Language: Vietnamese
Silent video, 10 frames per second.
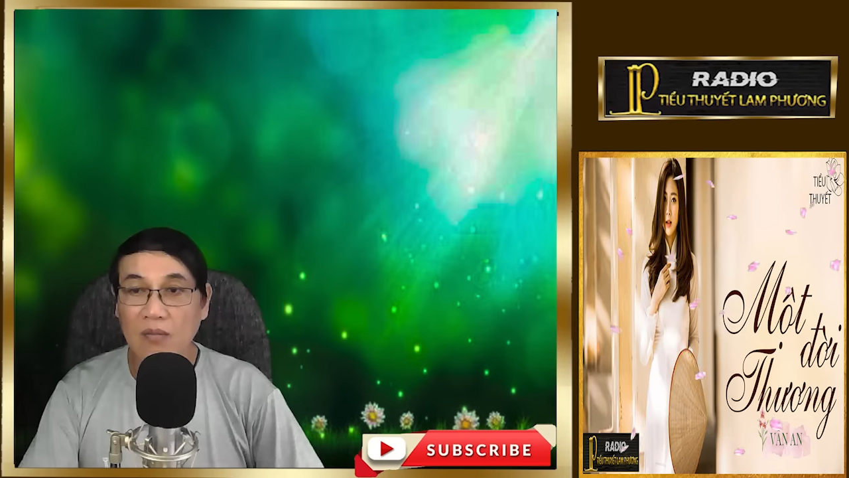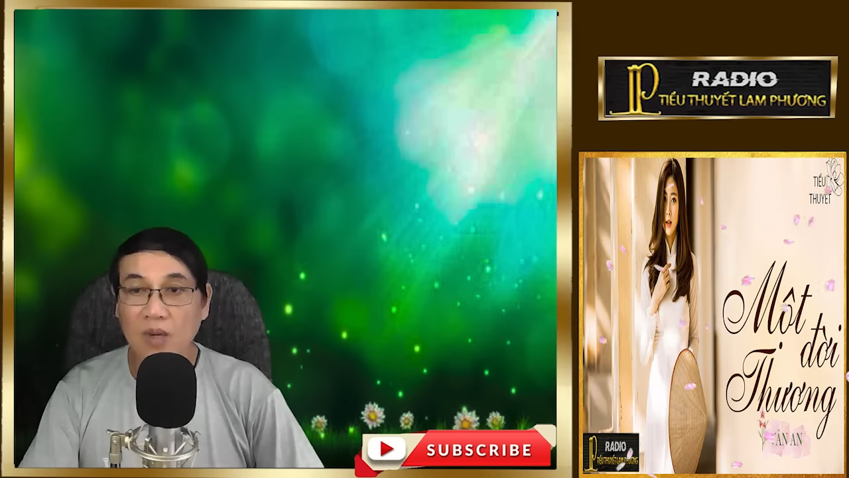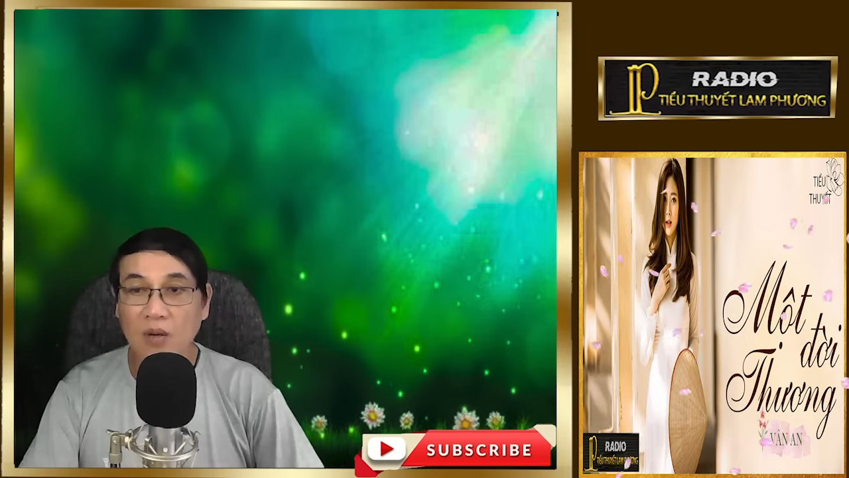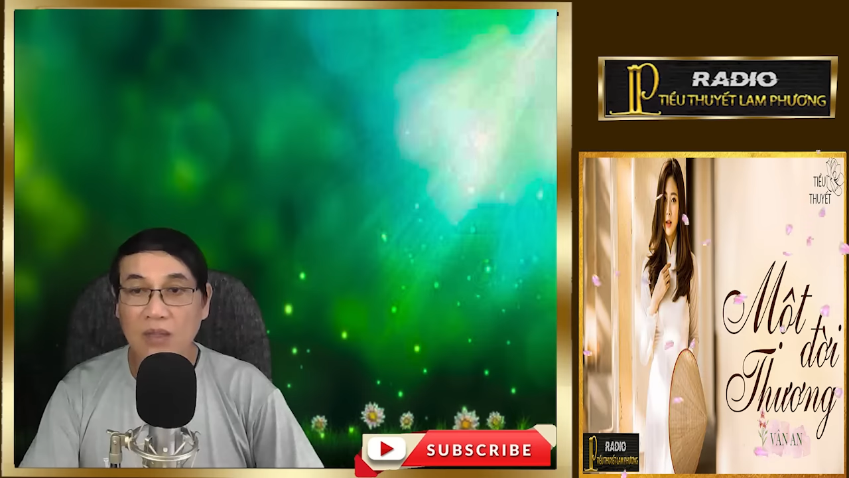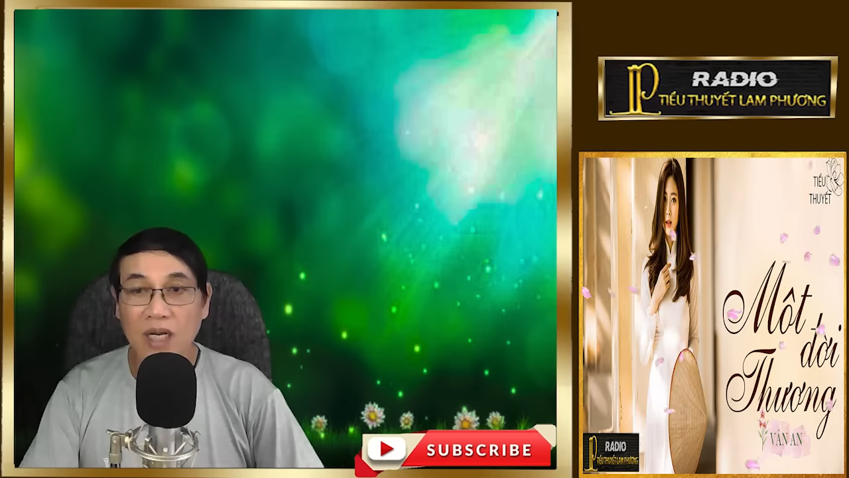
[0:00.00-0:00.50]

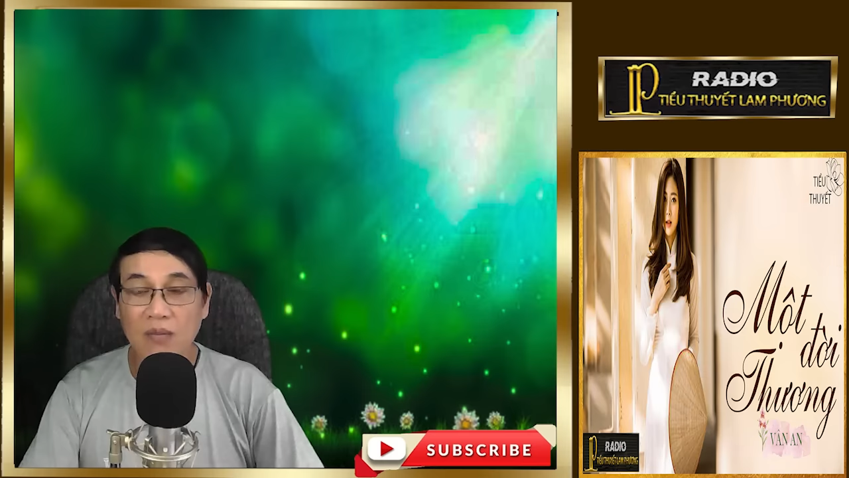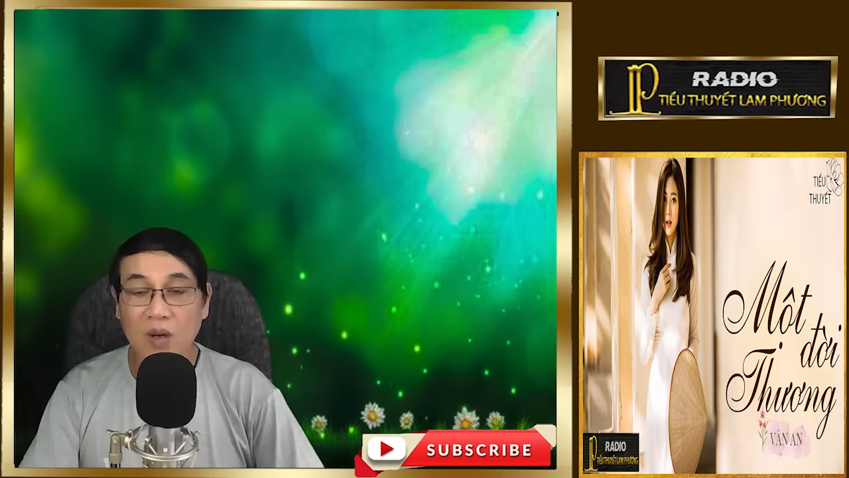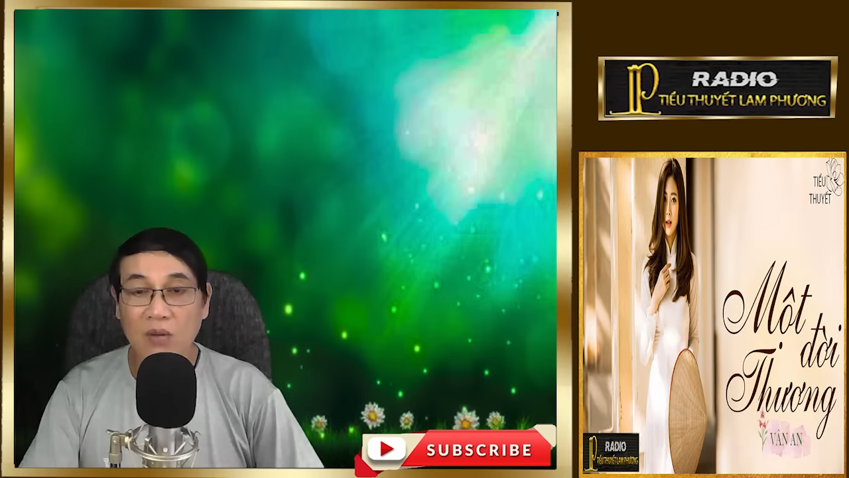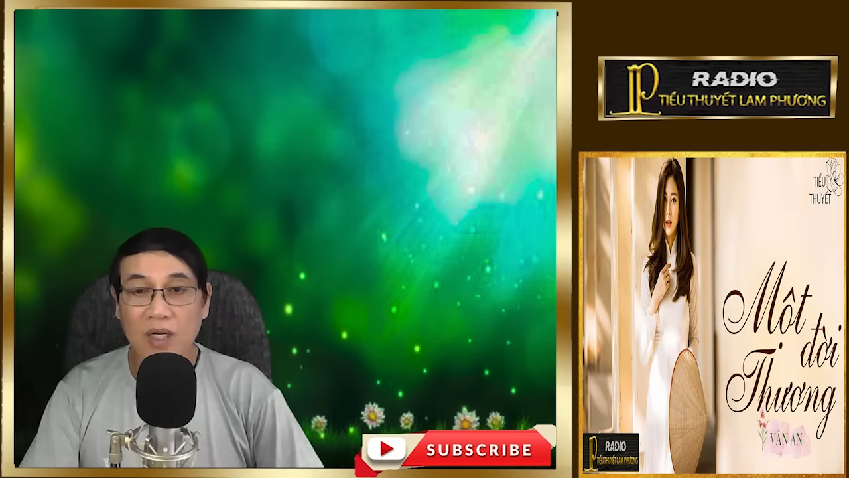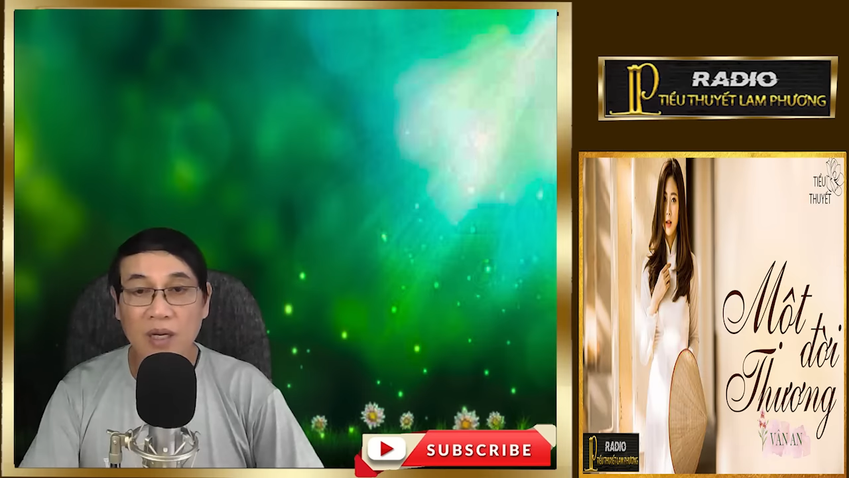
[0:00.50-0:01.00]
một đời
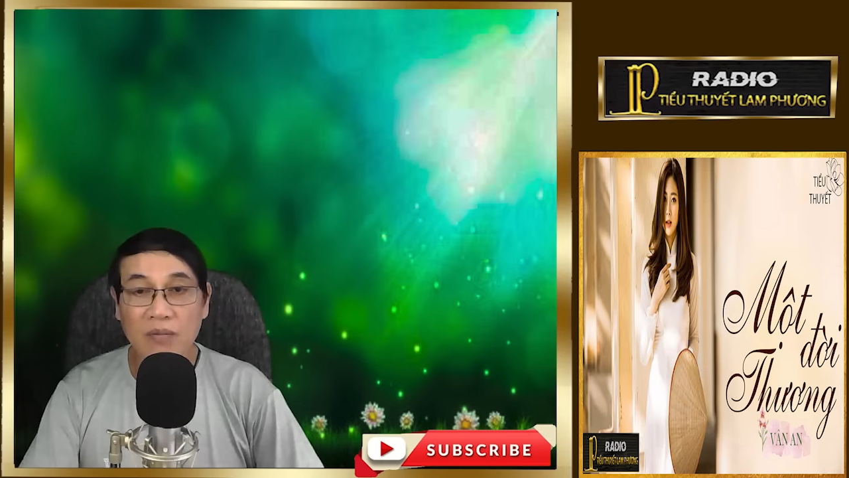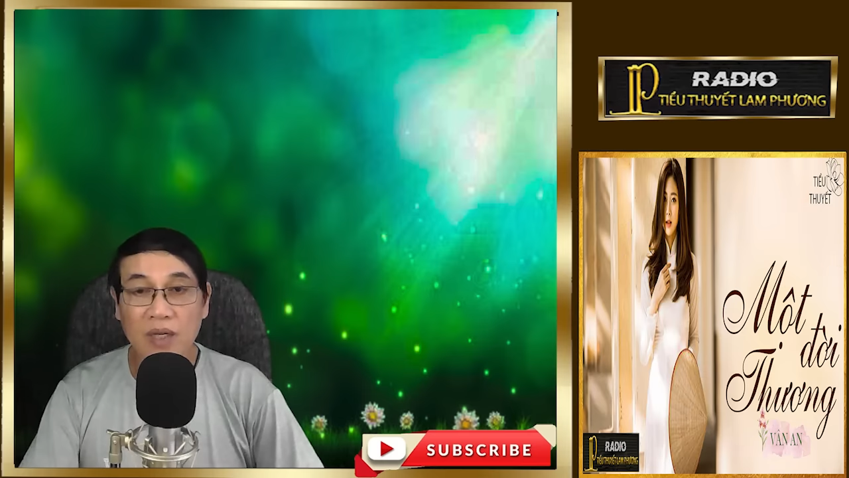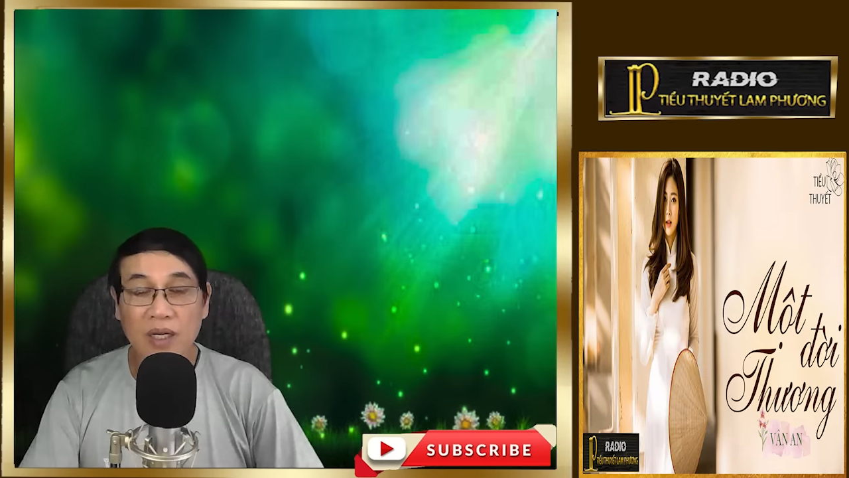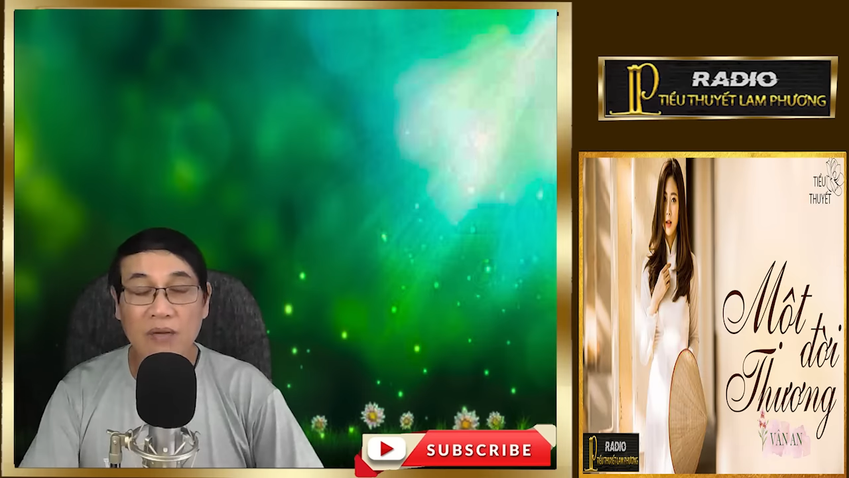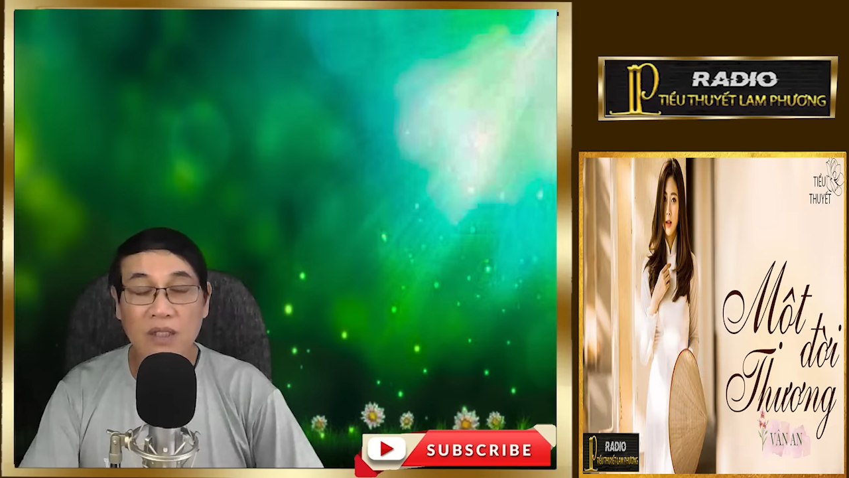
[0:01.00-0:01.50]
một kiếp
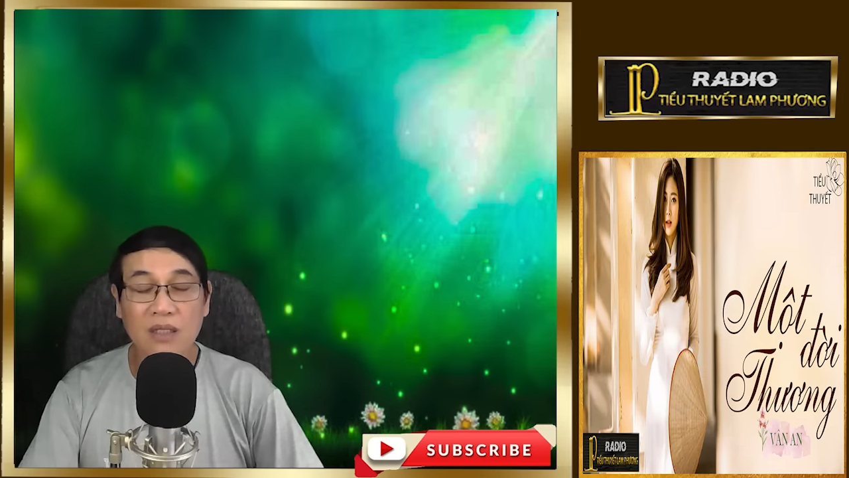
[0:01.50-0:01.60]
yêu